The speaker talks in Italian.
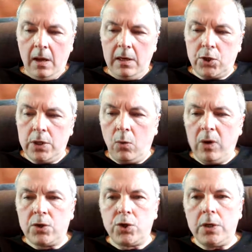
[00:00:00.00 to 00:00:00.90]
il
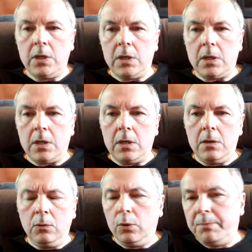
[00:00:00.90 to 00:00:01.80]
5G
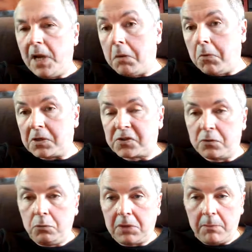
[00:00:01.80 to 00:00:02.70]
non dobbiamo
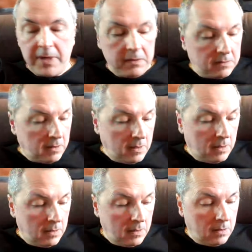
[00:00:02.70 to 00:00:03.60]

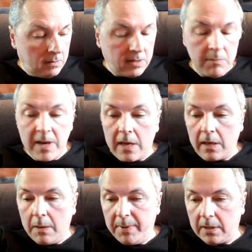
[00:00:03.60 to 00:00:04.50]
assolutamente
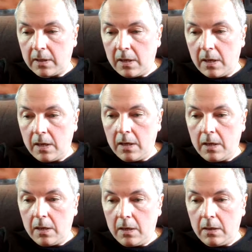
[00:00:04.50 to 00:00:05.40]
temere perché
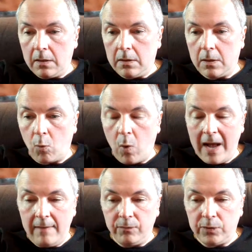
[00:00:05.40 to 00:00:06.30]
i
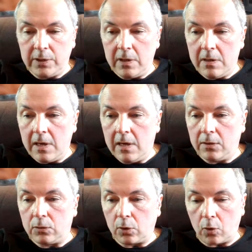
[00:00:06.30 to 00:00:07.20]
quanti, gli
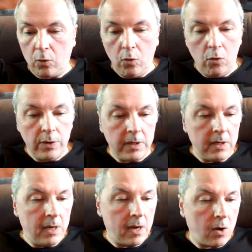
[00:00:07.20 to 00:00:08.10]

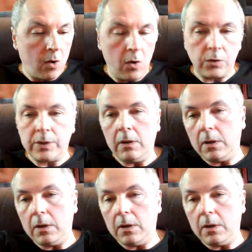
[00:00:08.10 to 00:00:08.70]
elettroni, le cose,